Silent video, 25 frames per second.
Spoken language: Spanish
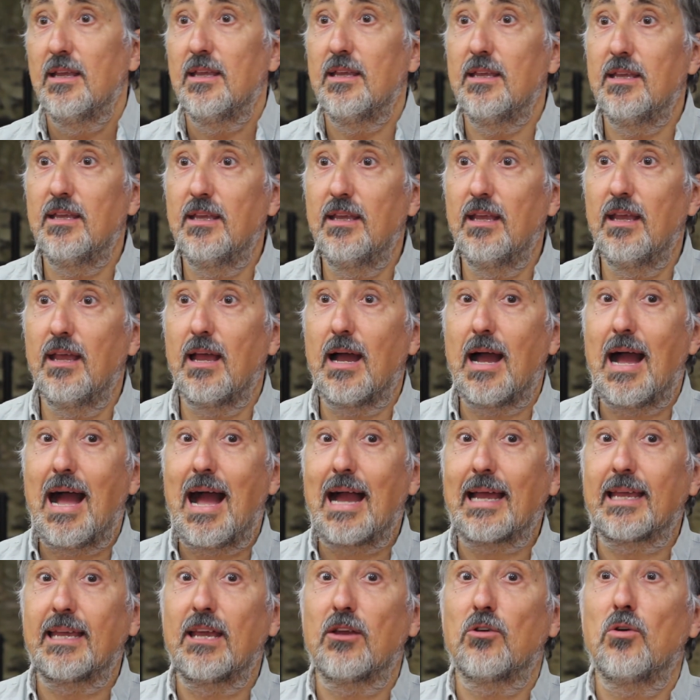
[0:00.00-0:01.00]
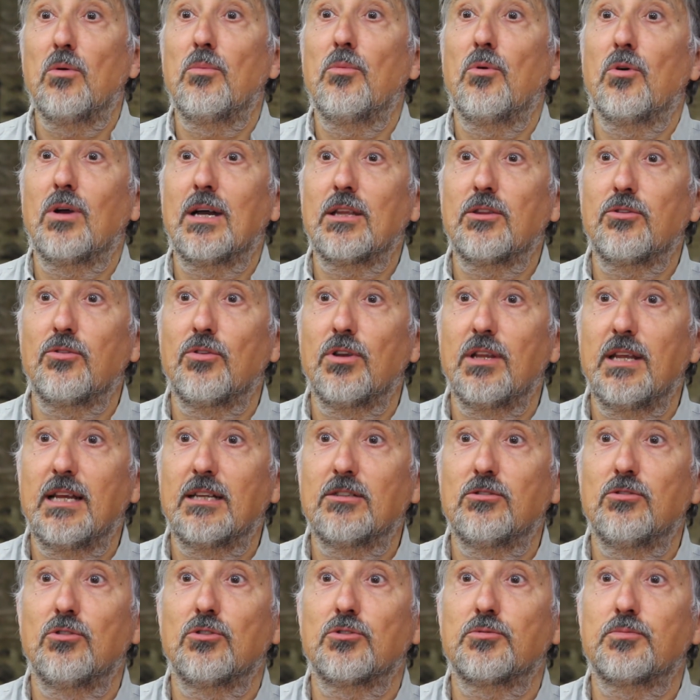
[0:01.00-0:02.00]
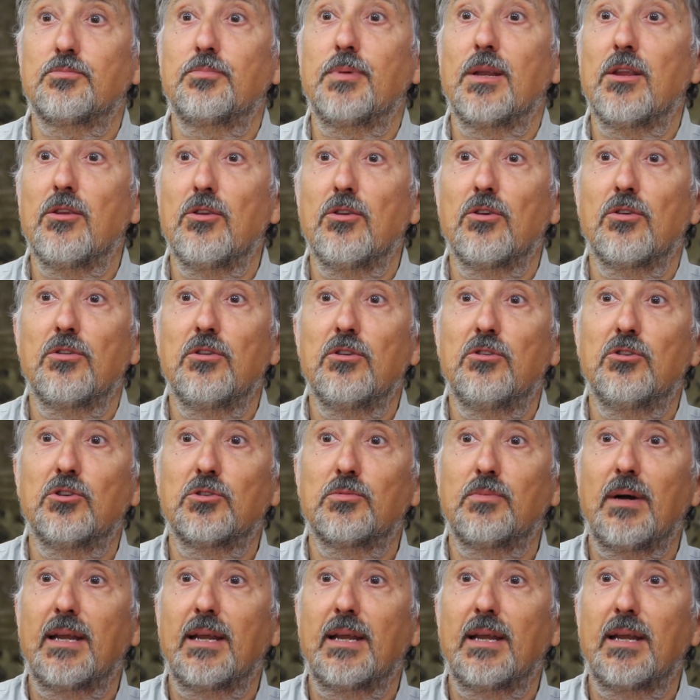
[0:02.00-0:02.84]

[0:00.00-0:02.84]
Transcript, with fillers: y a qué convocatorias los periódicos